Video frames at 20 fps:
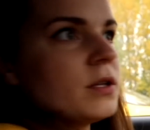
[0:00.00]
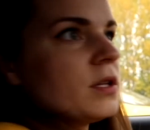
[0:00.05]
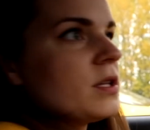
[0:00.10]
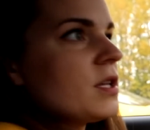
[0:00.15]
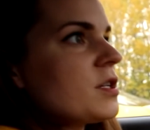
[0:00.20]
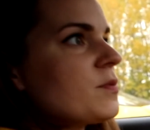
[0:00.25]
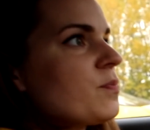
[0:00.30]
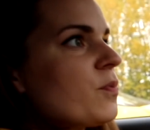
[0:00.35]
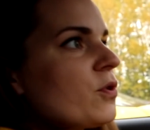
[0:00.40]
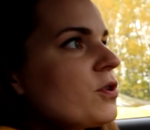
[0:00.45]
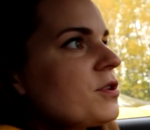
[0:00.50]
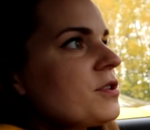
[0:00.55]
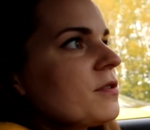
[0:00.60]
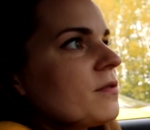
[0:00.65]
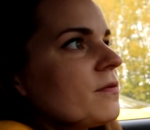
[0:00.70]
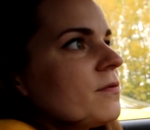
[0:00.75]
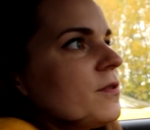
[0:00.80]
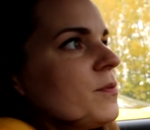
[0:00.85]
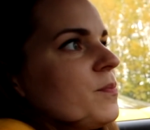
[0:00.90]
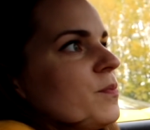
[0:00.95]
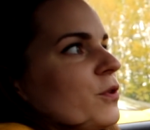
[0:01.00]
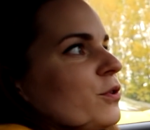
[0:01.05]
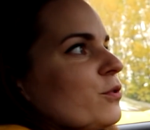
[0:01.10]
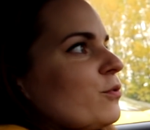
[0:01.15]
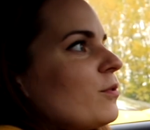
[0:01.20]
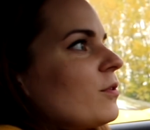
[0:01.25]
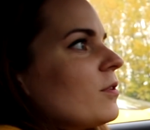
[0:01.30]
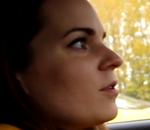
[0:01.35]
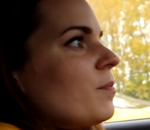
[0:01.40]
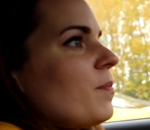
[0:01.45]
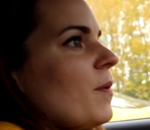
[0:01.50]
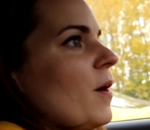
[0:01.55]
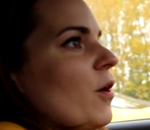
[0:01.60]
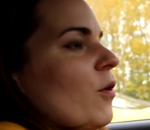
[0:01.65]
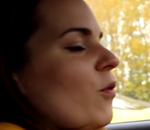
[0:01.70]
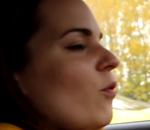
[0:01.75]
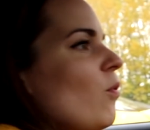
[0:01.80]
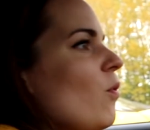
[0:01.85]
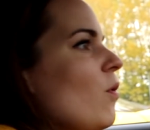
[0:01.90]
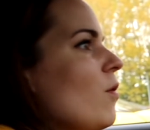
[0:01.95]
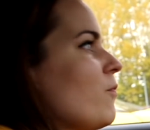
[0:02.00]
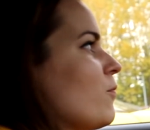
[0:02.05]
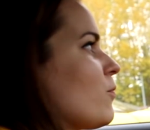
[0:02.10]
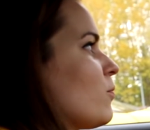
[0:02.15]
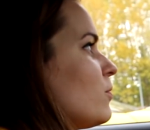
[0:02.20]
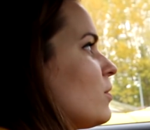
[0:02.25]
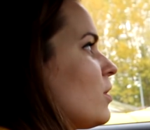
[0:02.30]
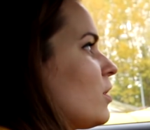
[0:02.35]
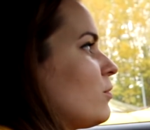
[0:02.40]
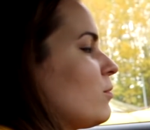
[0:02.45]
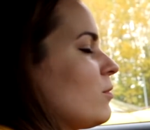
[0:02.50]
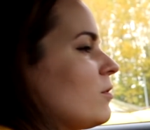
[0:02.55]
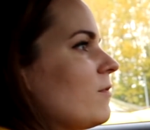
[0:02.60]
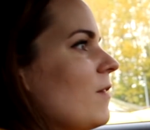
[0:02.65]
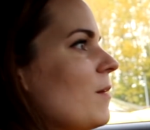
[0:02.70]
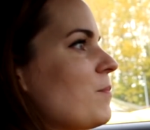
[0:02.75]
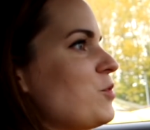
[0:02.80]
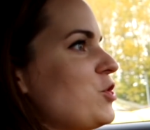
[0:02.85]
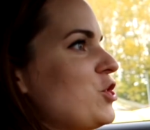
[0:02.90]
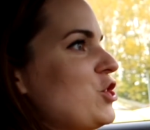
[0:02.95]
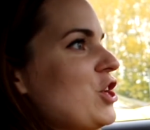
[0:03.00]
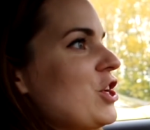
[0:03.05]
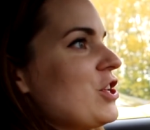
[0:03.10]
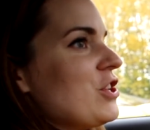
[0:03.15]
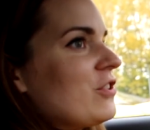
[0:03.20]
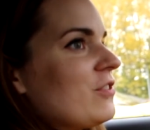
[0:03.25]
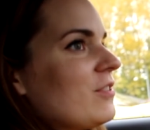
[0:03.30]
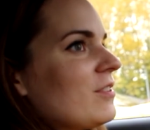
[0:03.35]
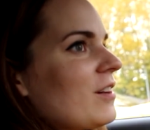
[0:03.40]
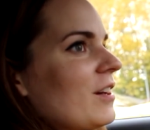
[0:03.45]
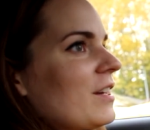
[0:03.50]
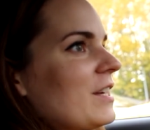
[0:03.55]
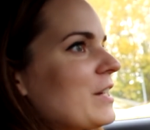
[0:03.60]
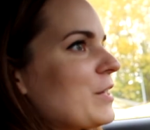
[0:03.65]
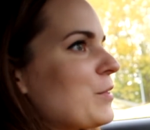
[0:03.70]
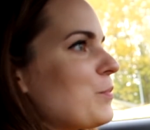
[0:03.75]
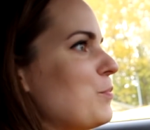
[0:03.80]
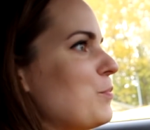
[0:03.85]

Она нас просто выпихнула на парковку, на которой вообще нет никаких